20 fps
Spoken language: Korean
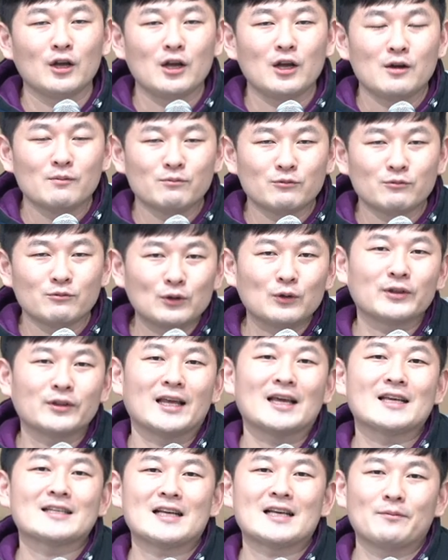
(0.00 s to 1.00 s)
물론
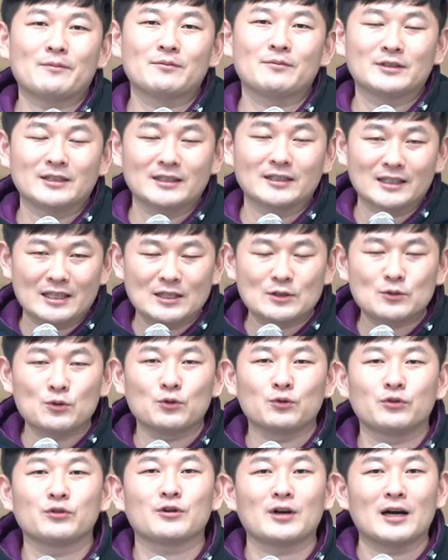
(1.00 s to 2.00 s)
내 삶은
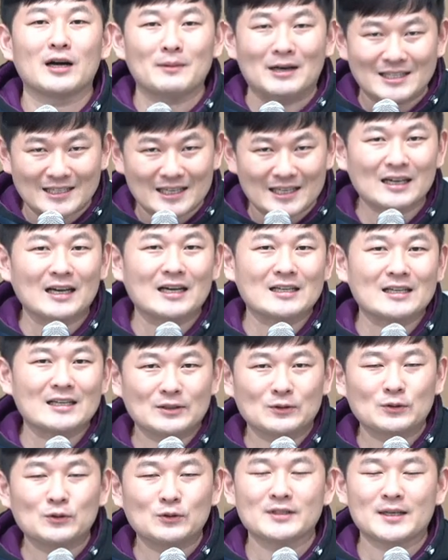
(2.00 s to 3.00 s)
기존과
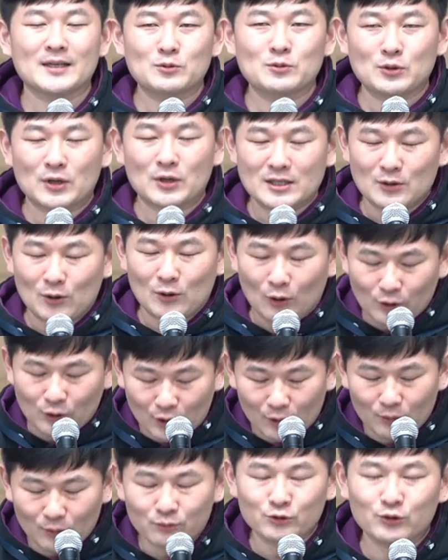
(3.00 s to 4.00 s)
마찬가지로 삶 속에서
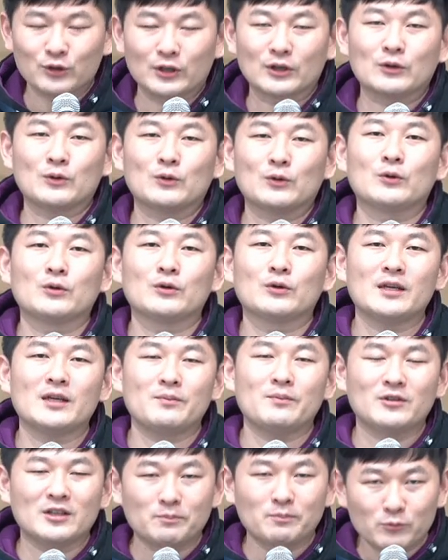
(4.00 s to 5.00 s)
어려움도 있고
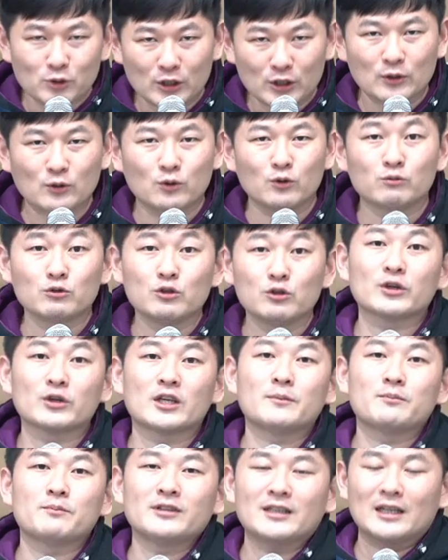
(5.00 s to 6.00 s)
힘듦도 있고 물론
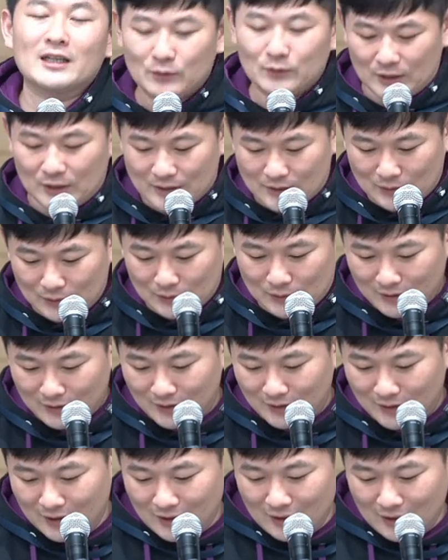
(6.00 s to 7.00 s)
기쁜 날도 있죠
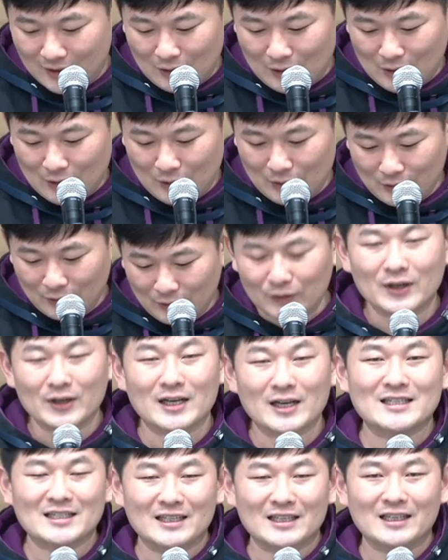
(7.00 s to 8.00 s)
어, 여러
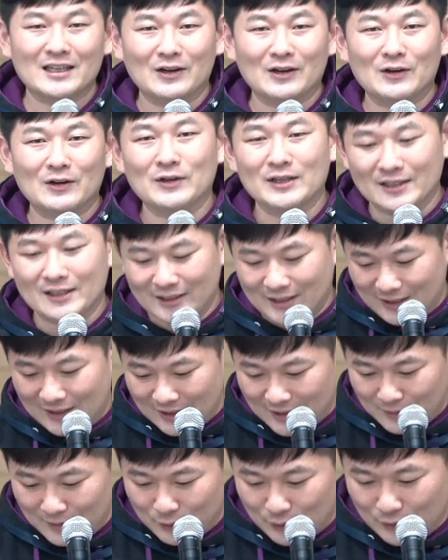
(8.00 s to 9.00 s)
가지 어,
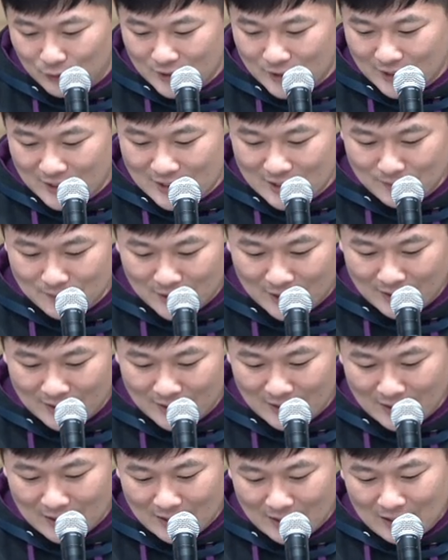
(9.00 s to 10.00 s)
일들이 벌어지겠지만
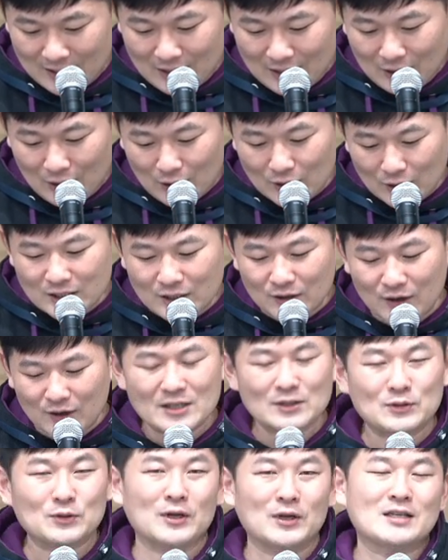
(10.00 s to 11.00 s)
어, 그러한
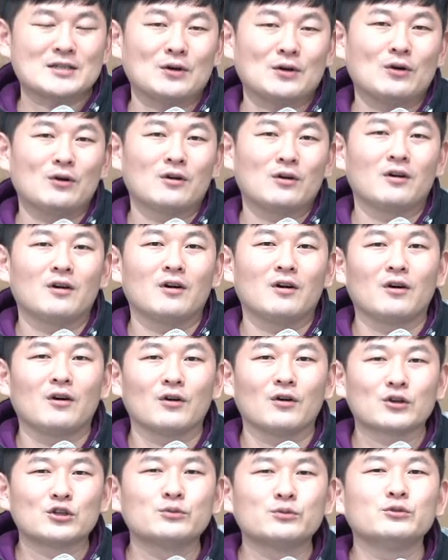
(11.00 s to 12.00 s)
속에서
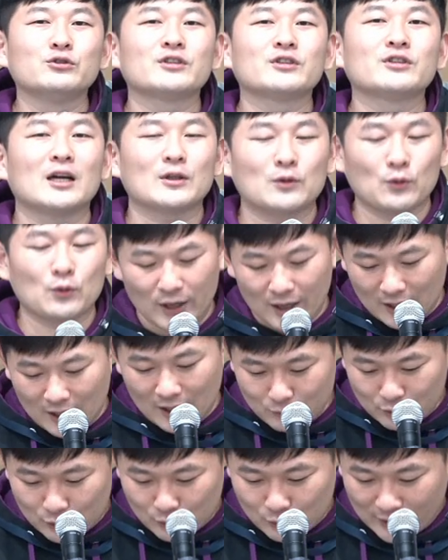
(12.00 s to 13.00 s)
그분과
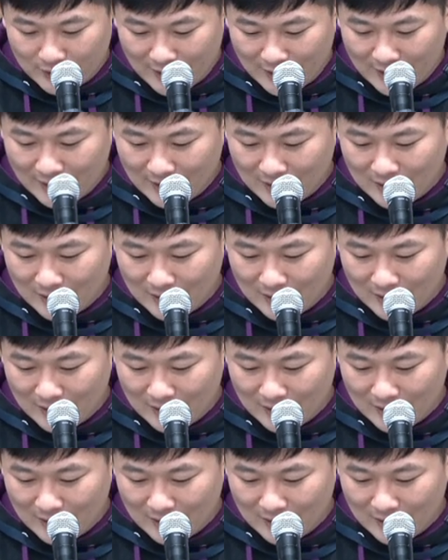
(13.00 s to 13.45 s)
동행함으로 인해